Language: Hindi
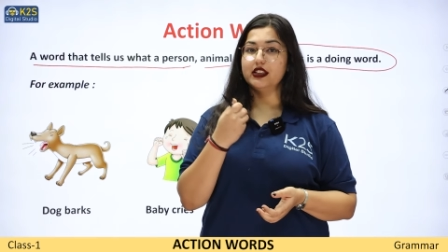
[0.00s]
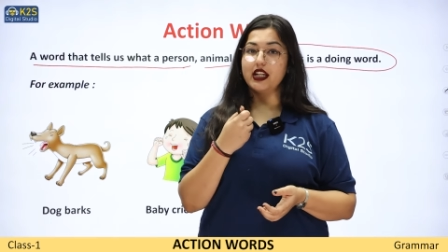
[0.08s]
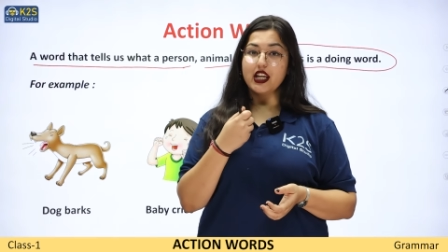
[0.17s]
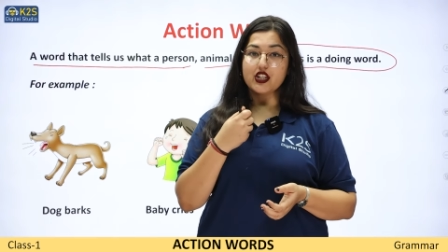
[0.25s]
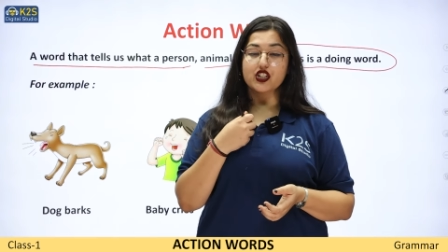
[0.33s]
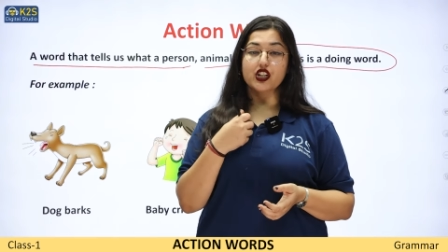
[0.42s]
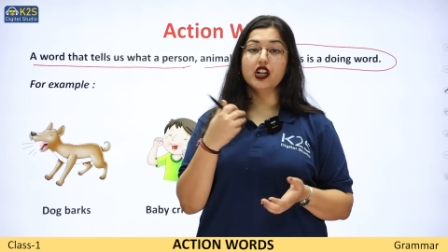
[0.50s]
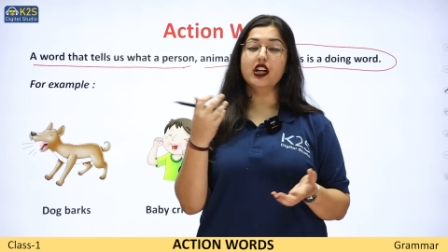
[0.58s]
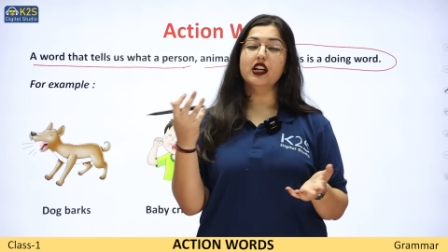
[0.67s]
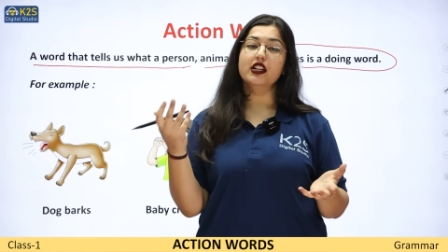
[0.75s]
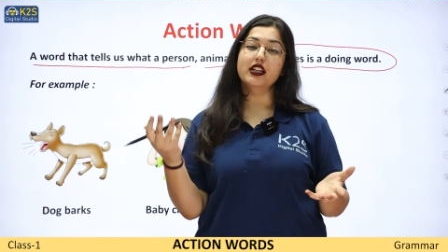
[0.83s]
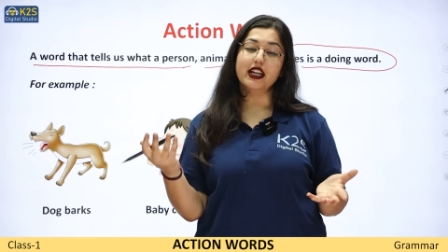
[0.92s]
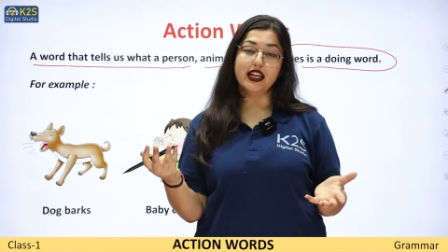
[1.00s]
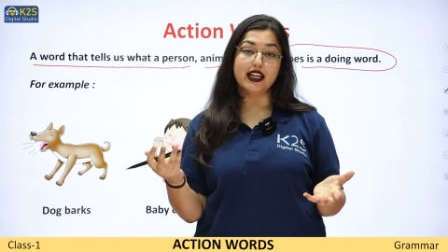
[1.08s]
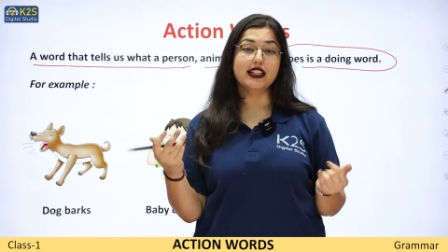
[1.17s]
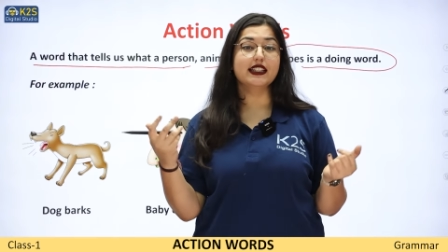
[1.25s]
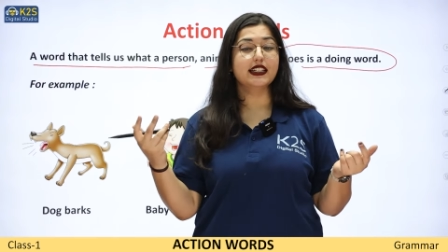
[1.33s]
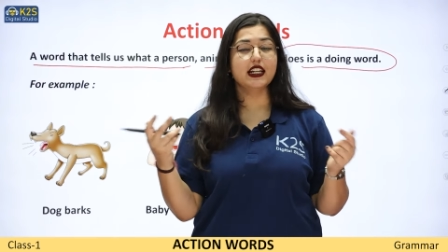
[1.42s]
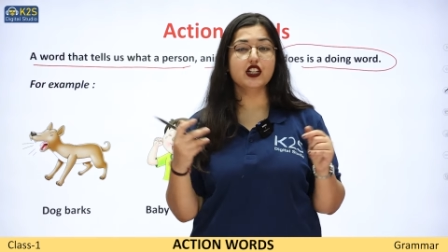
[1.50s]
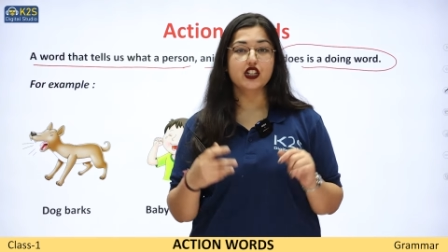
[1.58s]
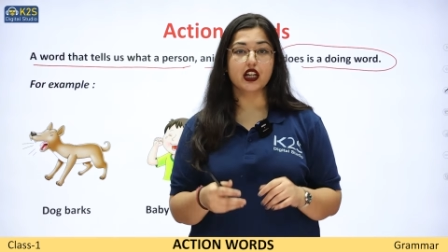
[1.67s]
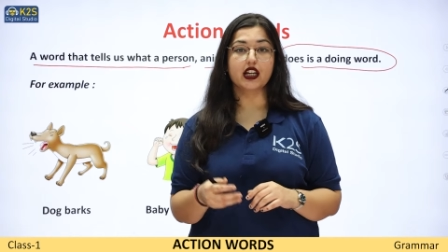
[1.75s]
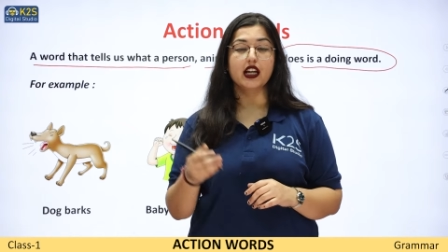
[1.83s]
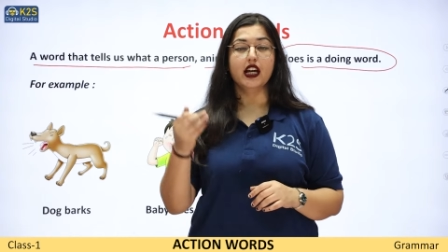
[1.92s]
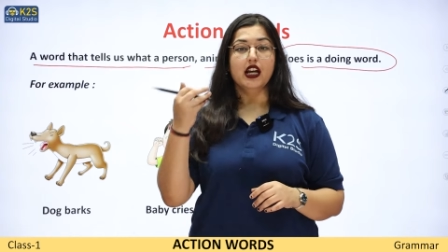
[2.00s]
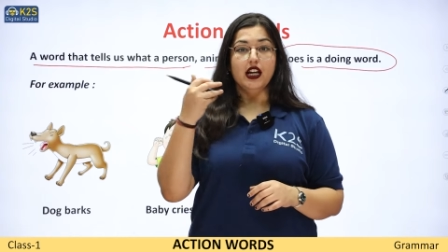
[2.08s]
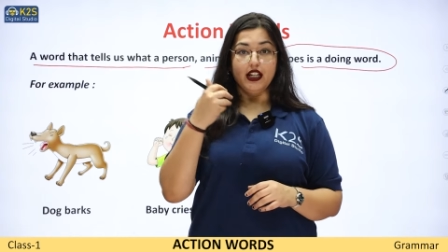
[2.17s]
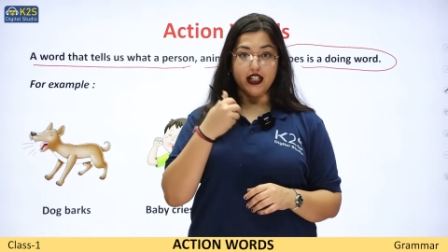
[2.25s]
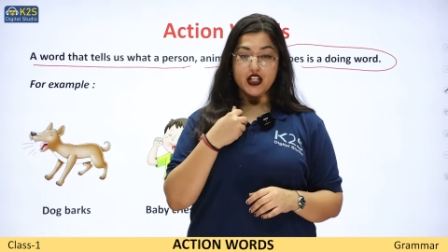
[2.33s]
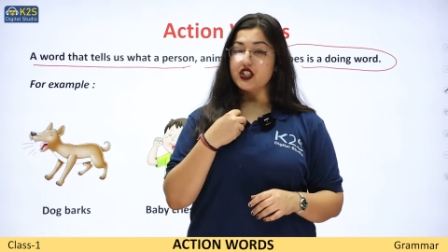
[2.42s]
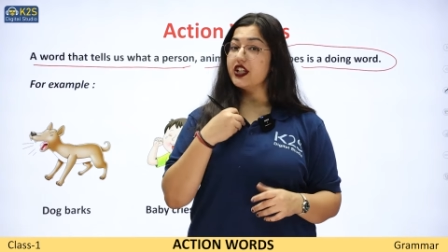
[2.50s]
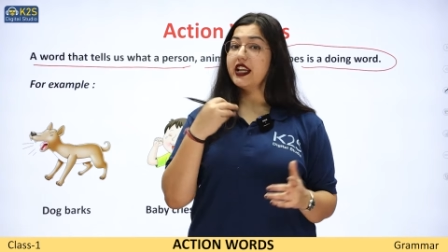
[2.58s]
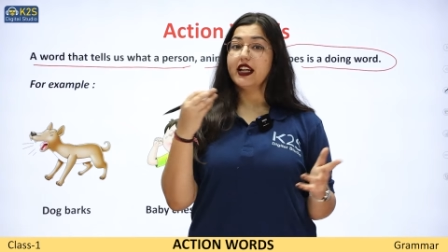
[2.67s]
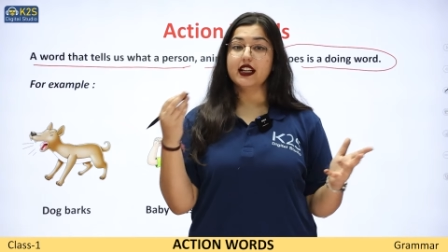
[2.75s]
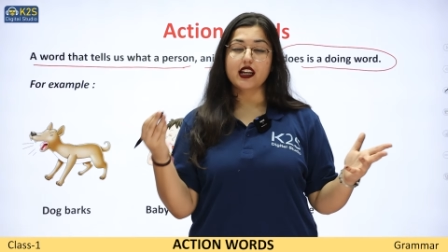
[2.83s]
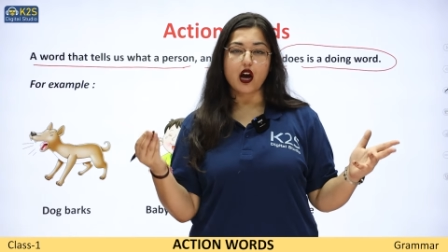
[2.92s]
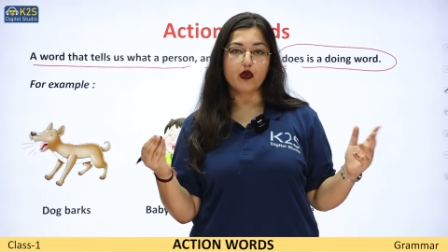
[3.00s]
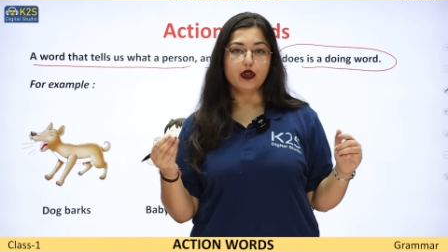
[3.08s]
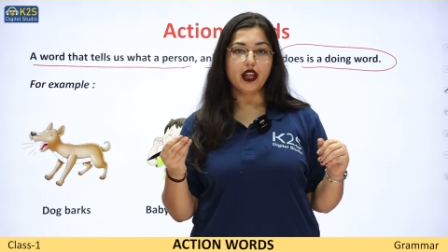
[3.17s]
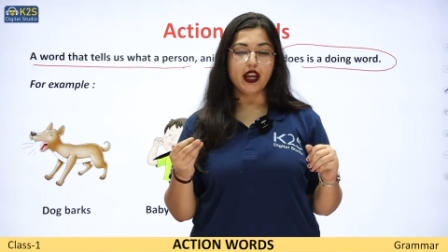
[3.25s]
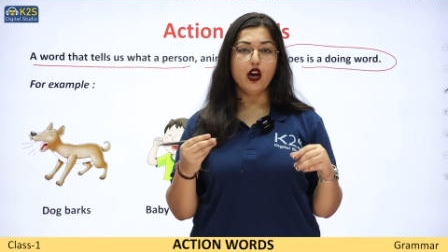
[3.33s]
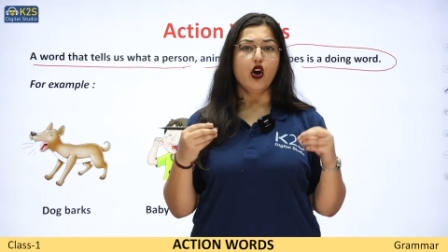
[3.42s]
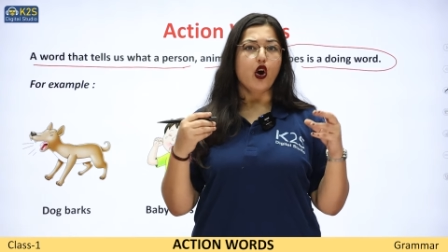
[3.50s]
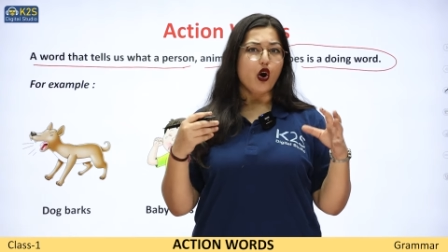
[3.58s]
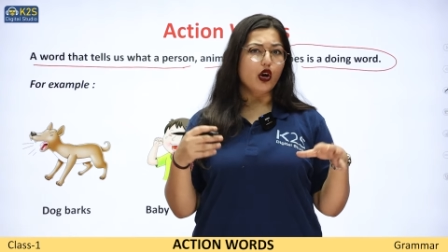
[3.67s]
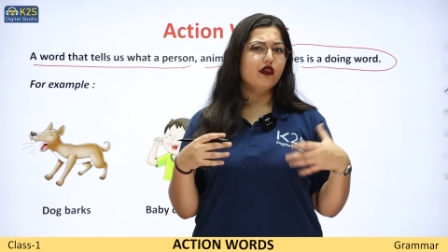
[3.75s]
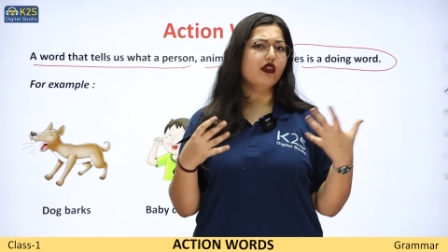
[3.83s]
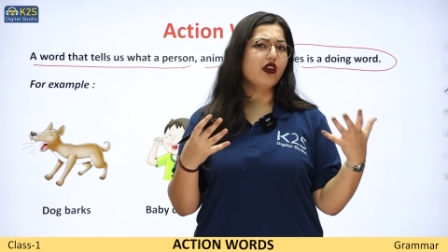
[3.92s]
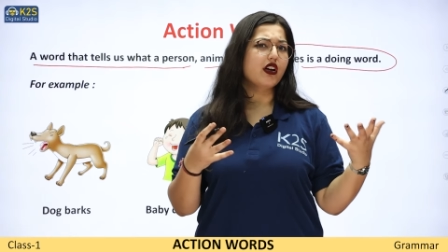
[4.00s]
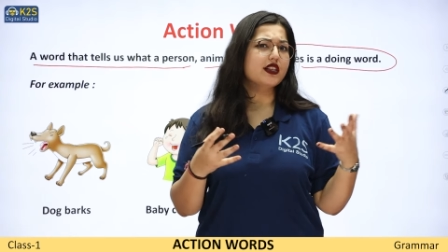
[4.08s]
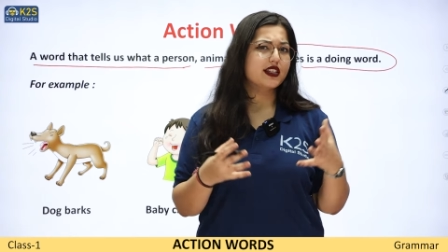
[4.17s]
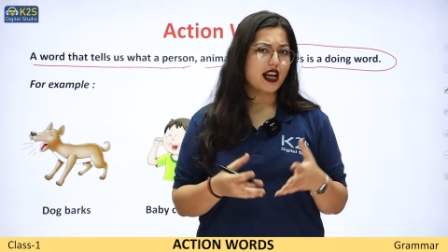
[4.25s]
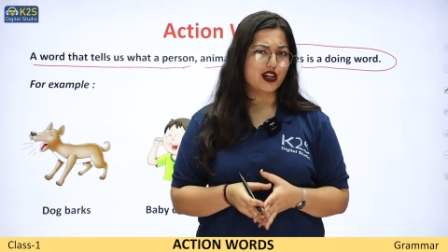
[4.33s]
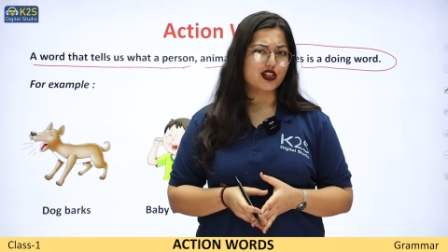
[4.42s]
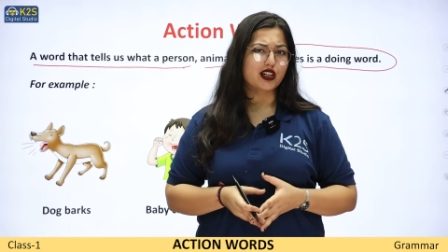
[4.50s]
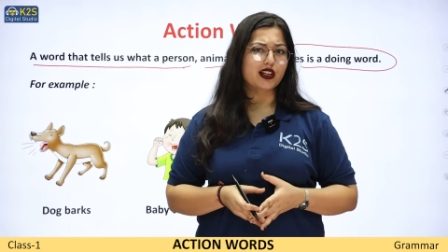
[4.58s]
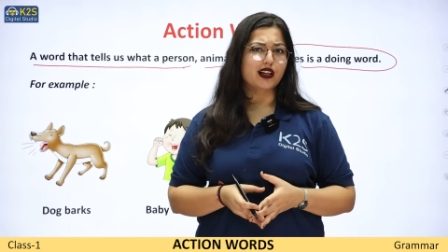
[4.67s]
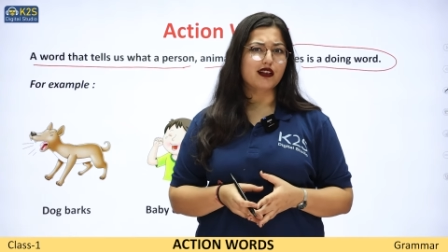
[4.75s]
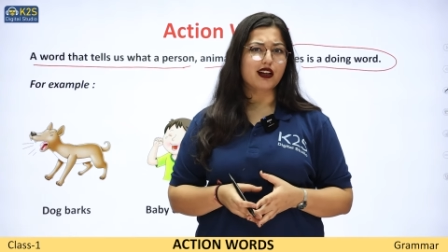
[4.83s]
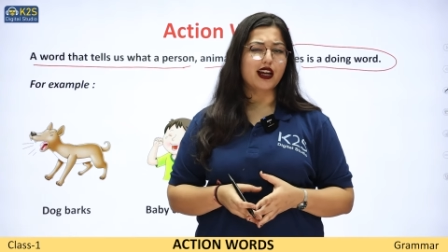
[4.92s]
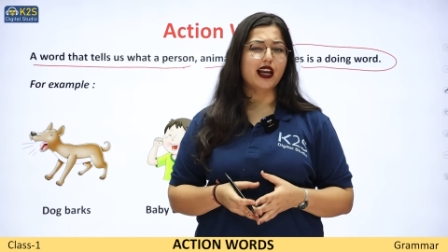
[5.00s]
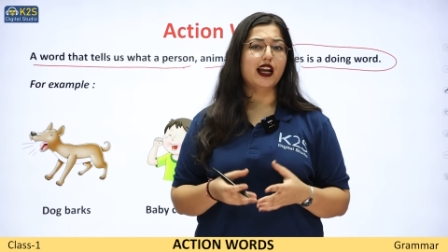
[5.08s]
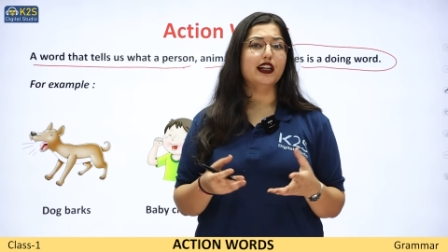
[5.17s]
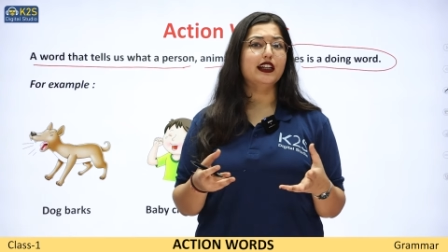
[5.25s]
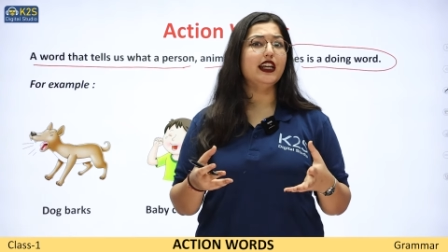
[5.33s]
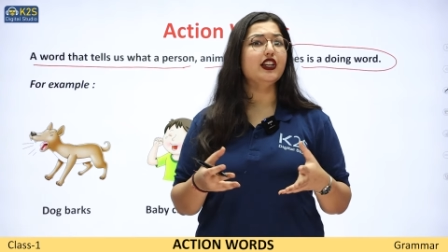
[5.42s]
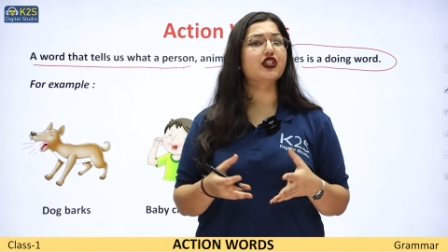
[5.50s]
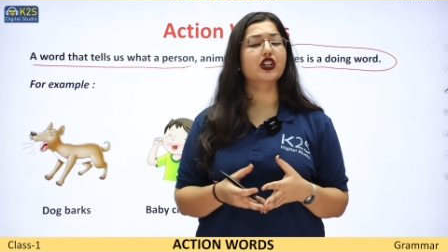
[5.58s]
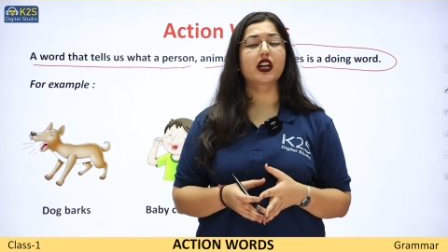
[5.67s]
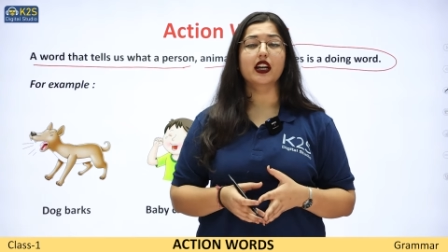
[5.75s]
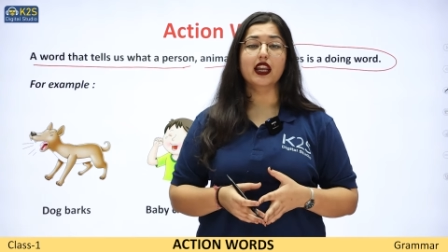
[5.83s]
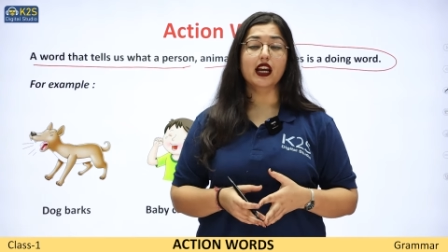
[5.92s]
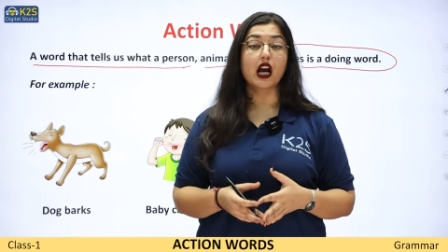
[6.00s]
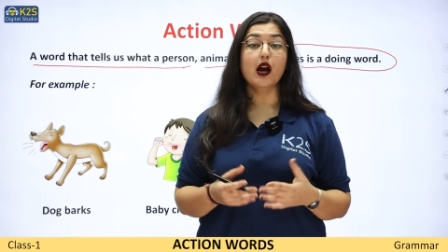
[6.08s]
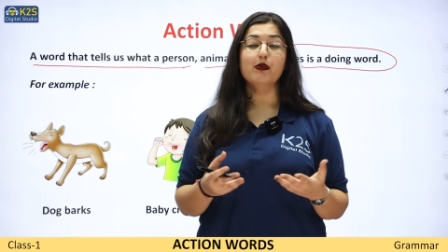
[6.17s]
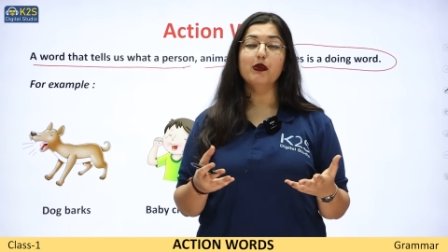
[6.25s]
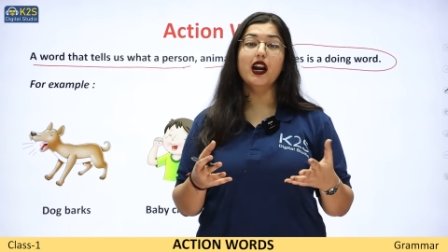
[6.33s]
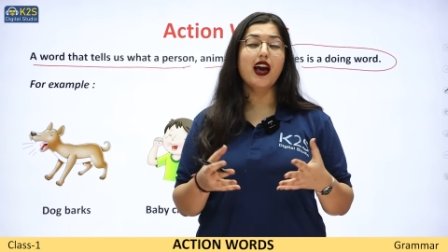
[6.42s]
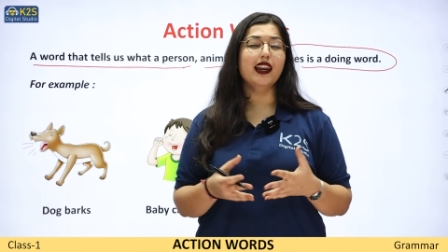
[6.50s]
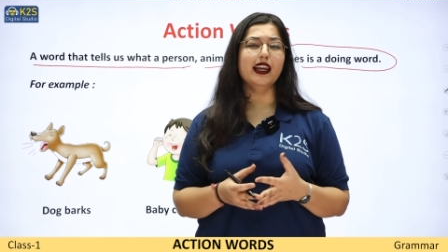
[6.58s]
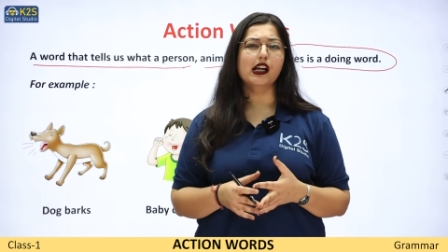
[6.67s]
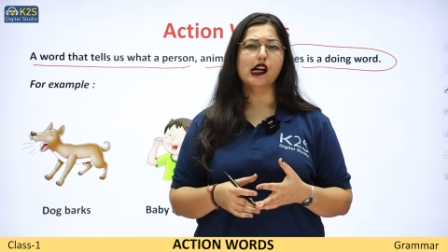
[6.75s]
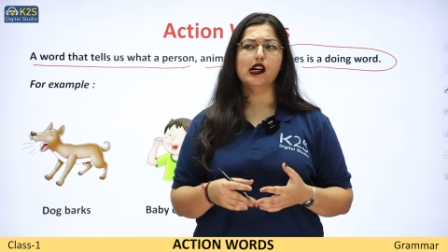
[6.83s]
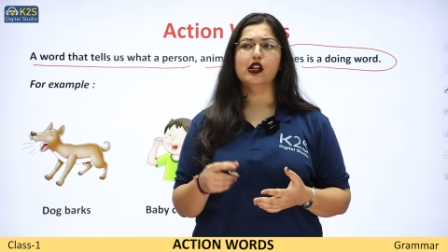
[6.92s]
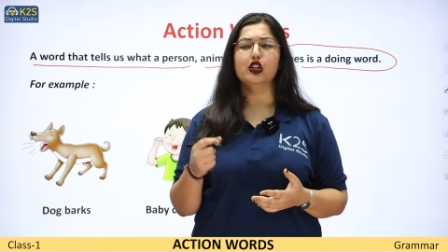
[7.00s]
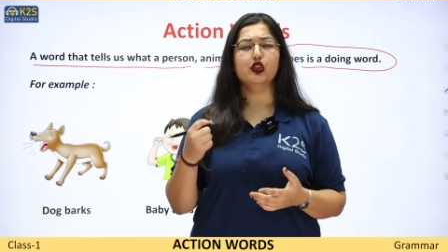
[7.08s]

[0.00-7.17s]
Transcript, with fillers: टीचर इज टीचिंग टीचर एक नाउन है और वो कौन सा एक्शन कर रही है टीच करने का पढ़ाने का